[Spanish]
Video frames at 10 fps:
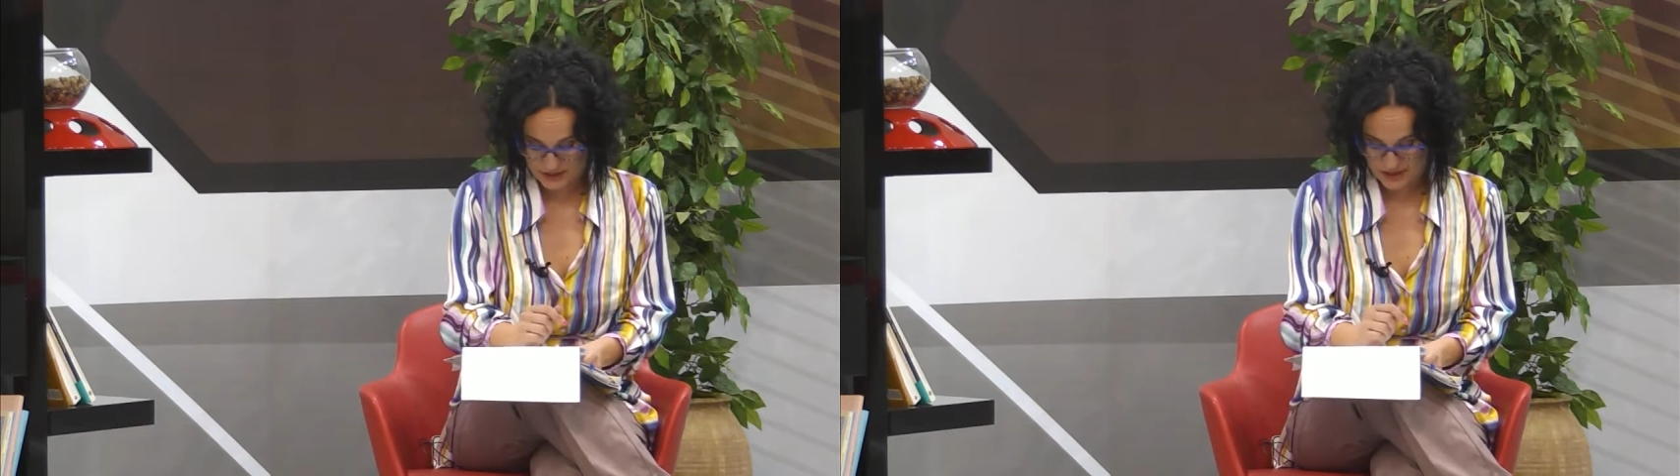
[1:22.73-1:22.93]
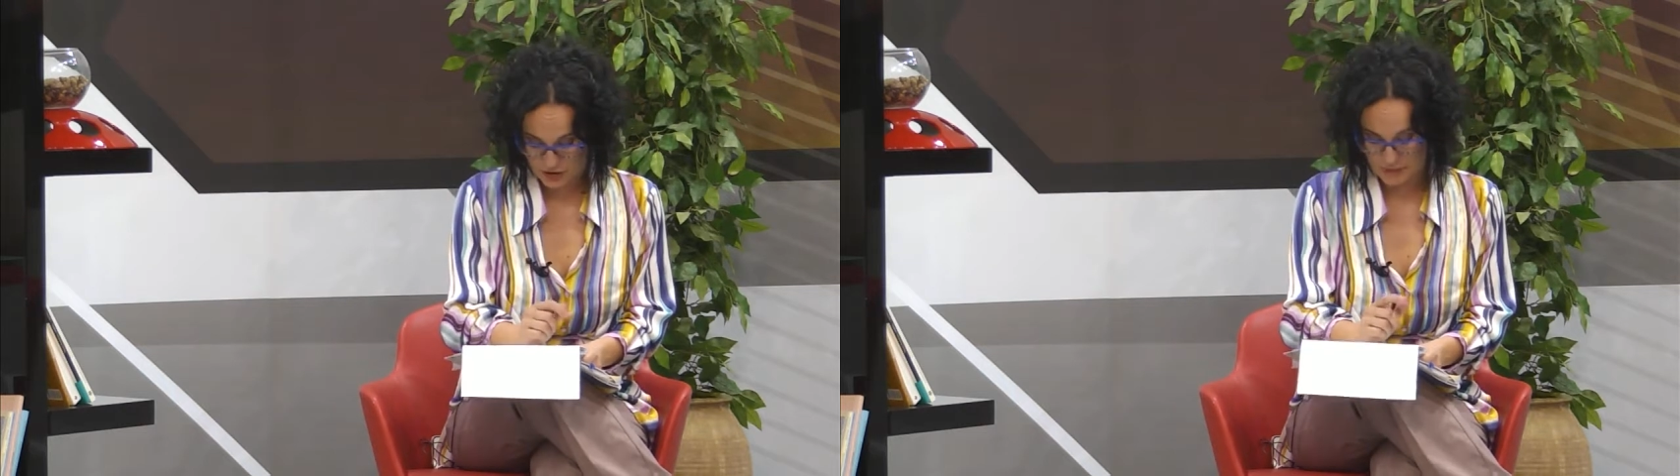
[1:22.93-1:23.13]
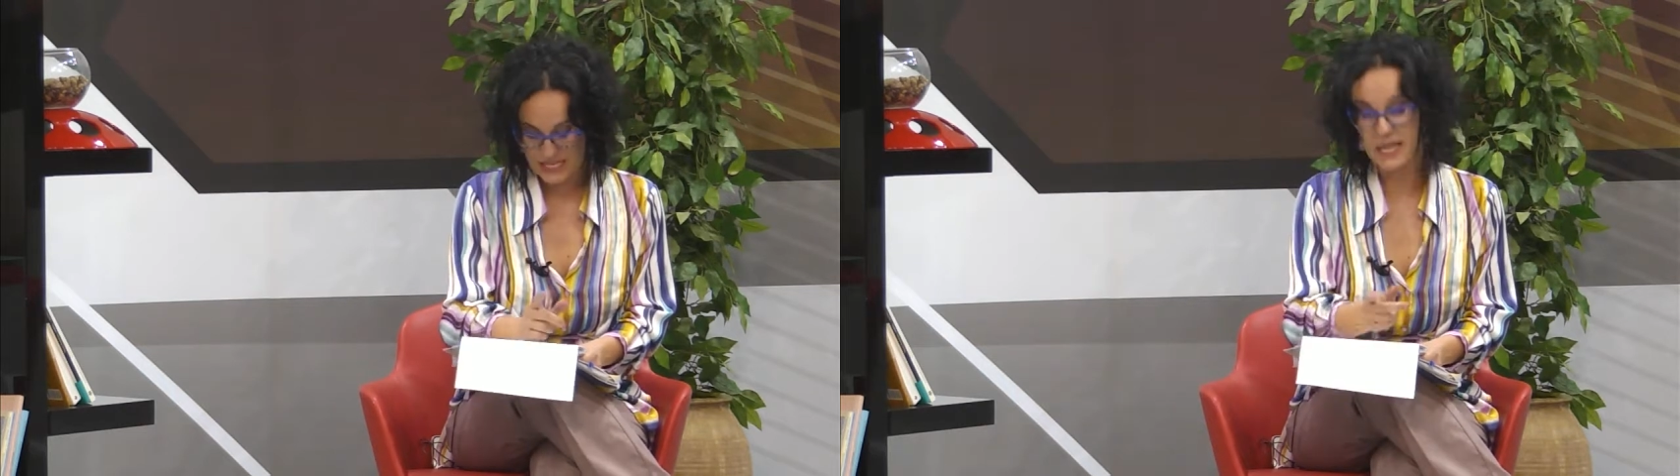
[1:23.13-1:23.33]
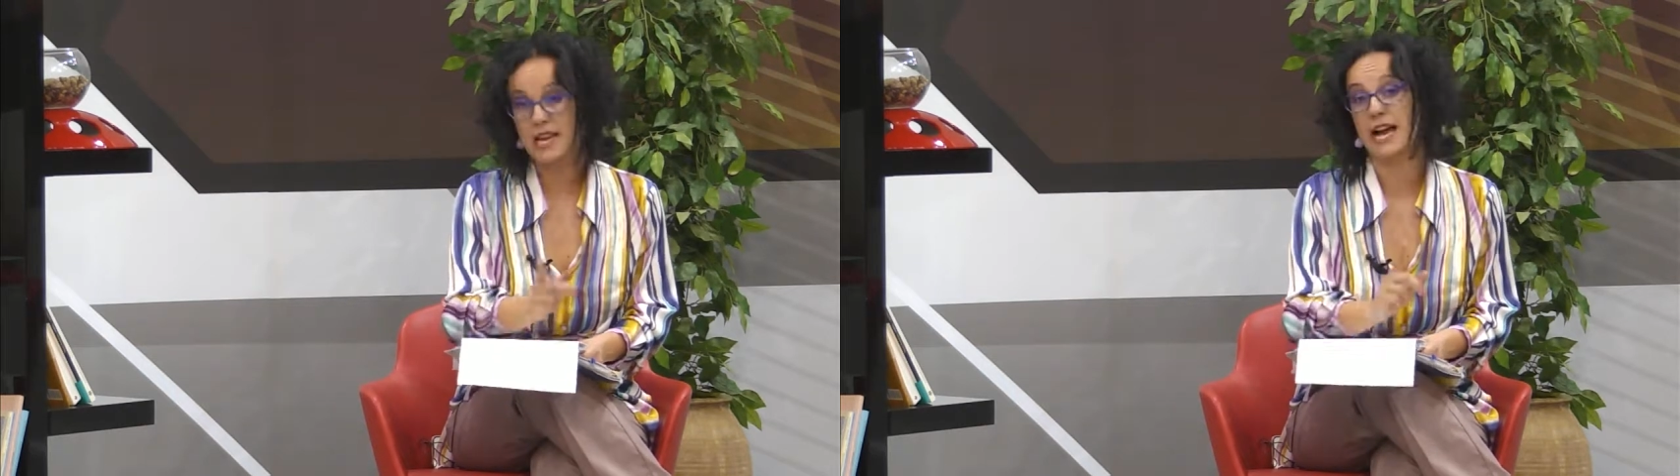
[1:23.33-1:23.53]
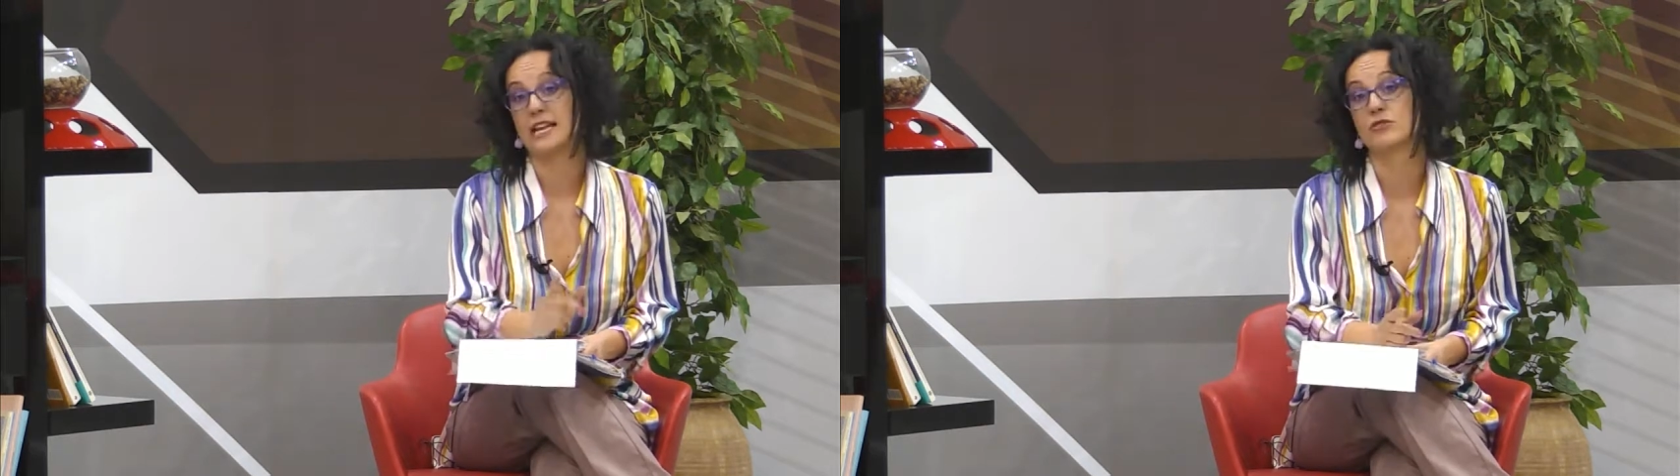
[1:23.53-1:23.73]
acercaros
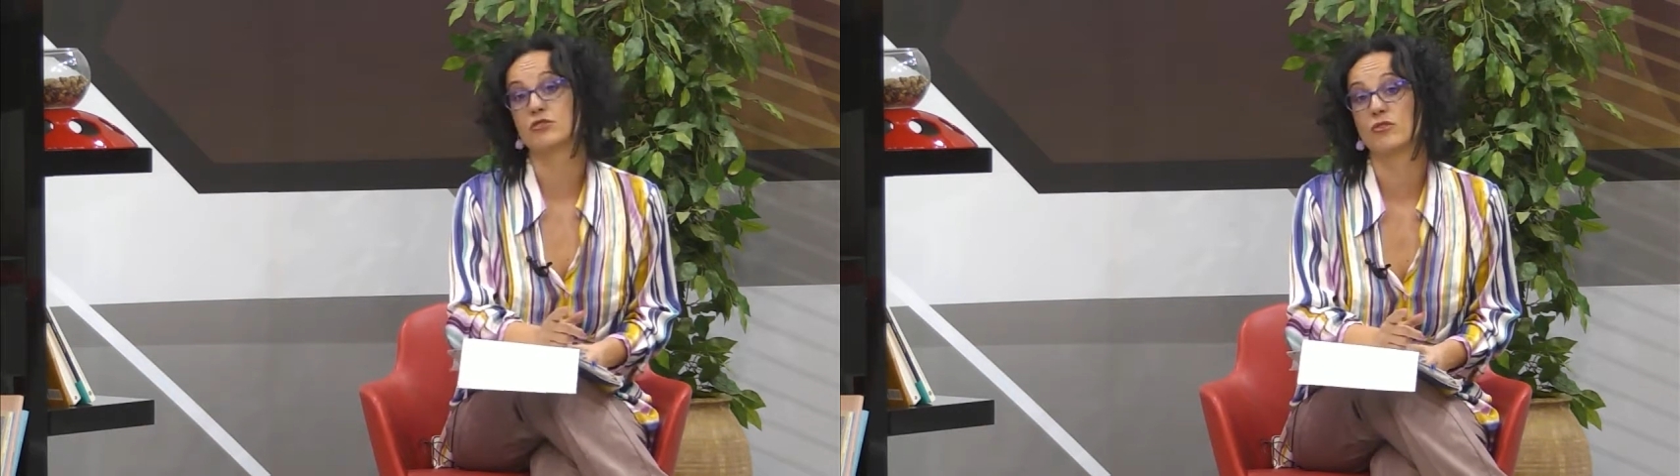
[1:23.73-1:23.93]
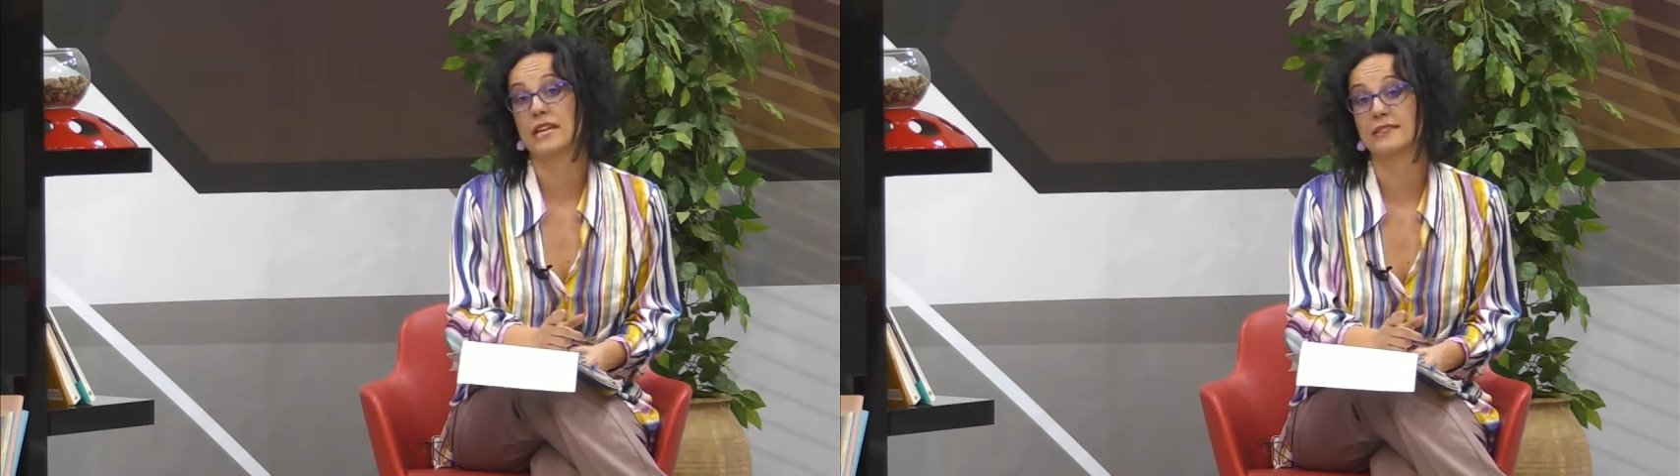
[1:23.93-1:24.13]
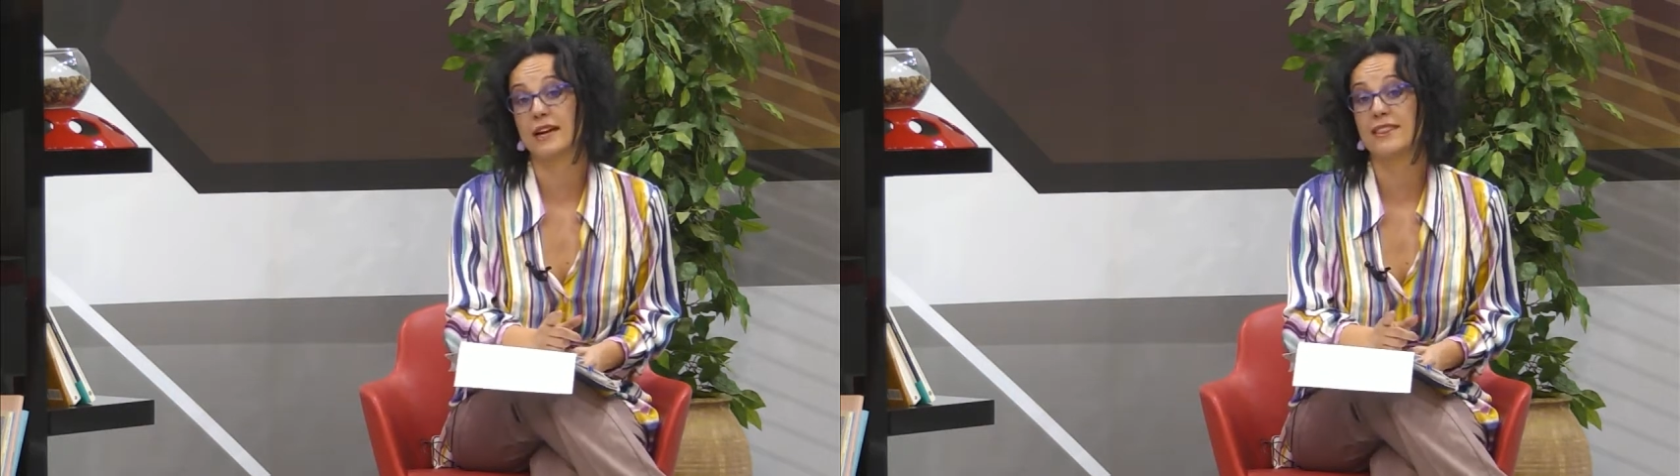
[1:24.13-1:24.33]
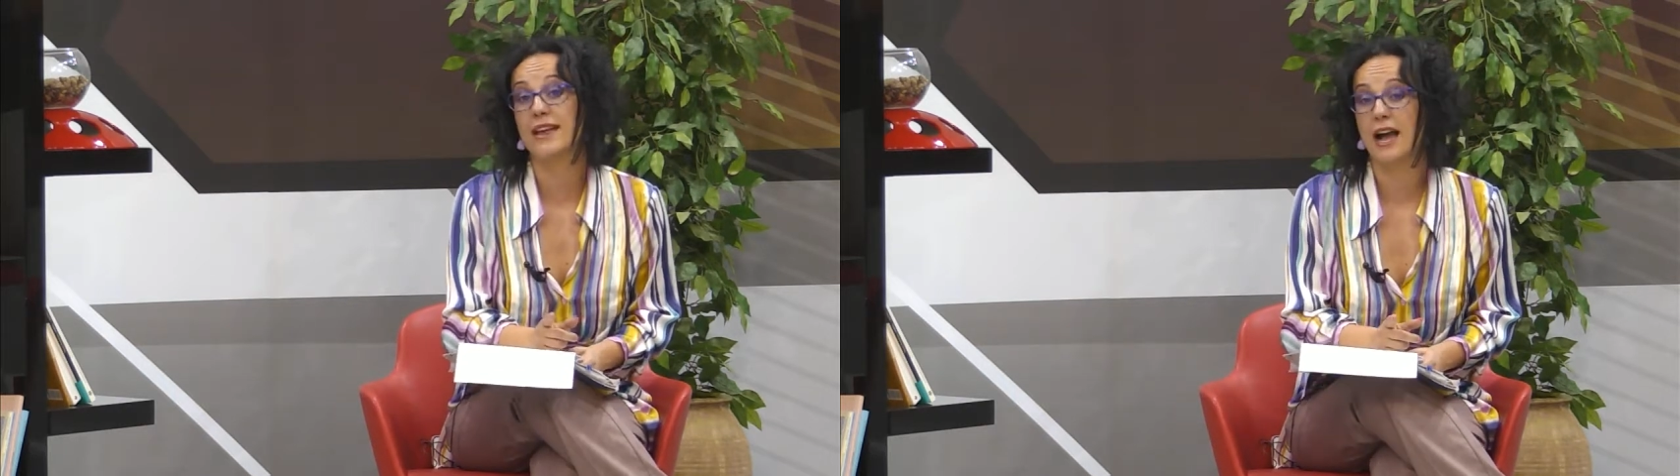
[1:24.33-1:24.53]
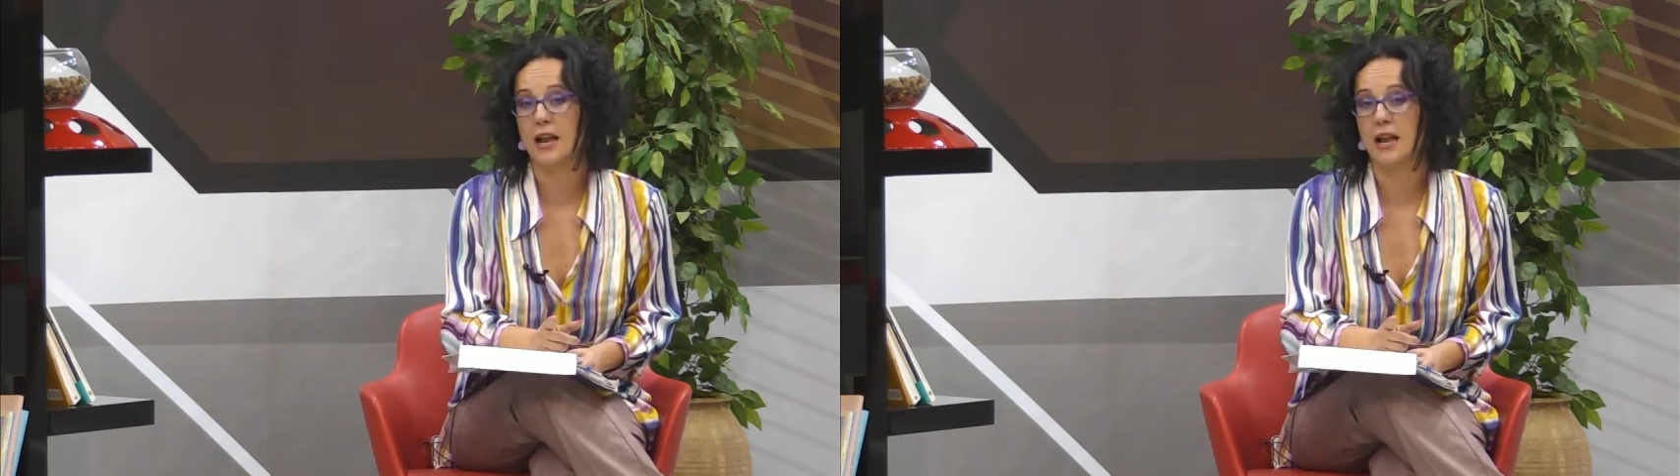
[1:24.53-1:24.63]
mañana a las 8 de la tarde